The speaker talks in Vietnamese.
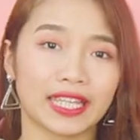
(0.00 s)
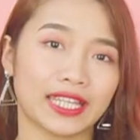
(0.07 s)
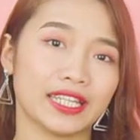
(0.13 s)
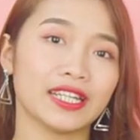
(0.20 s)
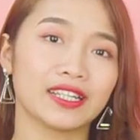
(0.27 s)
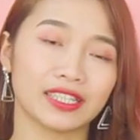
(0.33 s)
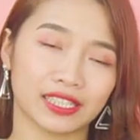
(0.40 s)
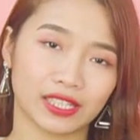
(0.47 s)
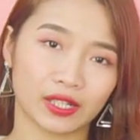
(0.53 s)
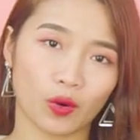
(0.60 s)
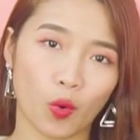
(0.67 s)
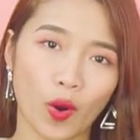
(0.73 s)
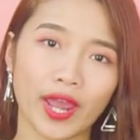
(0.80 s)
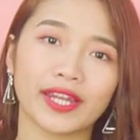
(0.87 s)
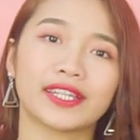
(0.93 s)
thì đừng
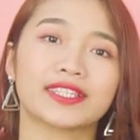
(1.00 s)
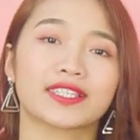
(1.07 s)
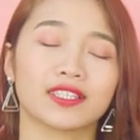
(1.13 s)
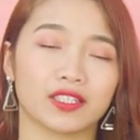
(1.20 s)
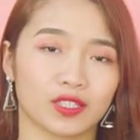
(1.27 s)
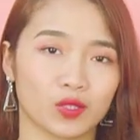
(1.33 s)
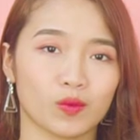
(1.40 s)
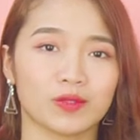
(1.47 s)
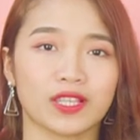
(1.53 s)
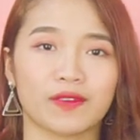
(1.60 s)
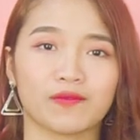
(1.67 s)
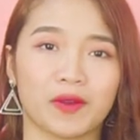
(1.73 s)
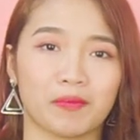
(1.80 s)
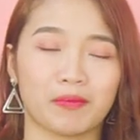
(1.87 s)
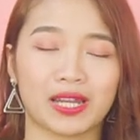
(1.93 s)
quên sử dụng
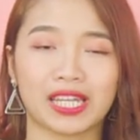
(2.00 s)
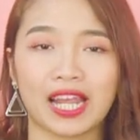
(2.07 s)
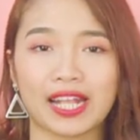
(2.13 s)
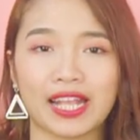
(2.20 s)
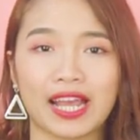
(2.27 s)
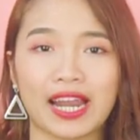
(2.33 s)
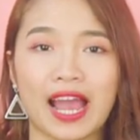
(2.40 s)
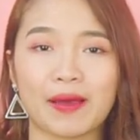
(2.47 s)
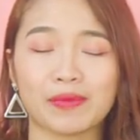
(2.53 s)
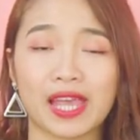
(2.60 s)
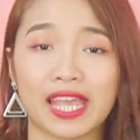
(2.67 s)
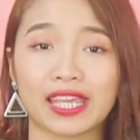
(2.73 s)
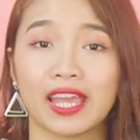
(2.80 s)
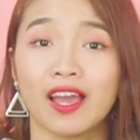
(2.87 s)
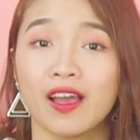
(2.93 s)
sản phẩm mặt nạ nha đam
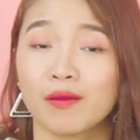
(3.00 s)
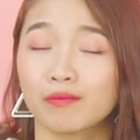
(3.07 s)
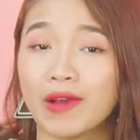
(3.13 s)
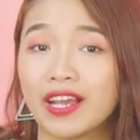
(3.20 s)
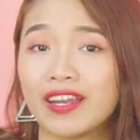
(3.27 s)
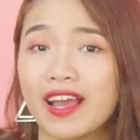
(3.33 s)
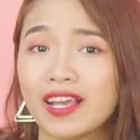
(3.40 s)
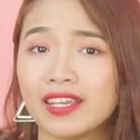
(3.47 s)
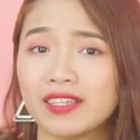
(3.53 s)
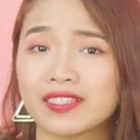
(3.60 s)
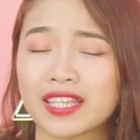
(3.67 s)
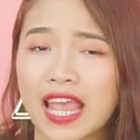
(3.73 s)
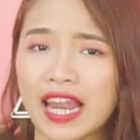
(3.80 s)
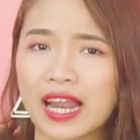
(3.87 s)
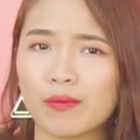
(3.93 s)
này, bởi
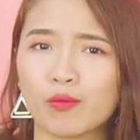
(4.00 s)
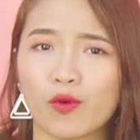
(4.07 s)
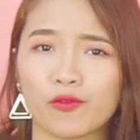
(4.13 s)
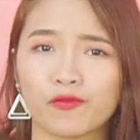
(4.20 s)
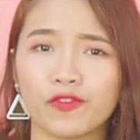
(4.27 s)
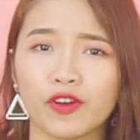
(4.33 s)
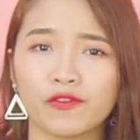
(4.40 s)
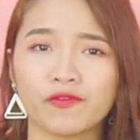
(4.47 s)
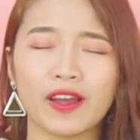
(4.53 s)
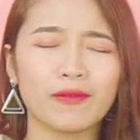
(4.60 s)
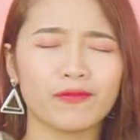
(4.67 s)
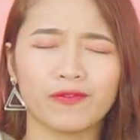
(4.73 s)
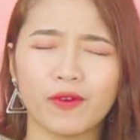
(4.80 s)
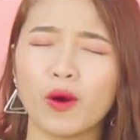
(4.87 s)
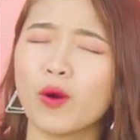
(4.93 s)
đây sẽ là một phương
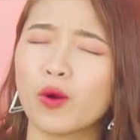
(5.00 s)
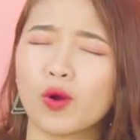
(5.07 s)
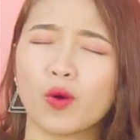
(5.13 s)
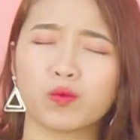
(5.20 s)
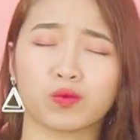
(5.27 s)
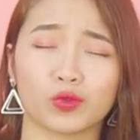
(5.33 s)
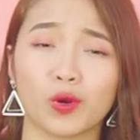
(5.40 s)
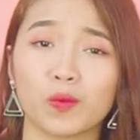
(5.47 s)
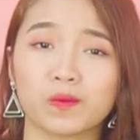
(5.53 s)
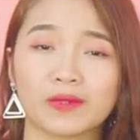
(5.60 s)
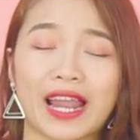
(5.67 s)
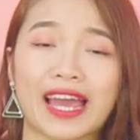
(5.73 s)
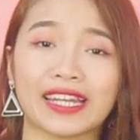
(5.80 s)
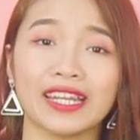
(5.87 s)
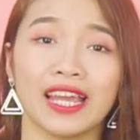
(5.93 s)
pháp vô cùng
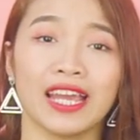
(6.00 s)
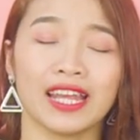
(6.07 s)
đúng đắn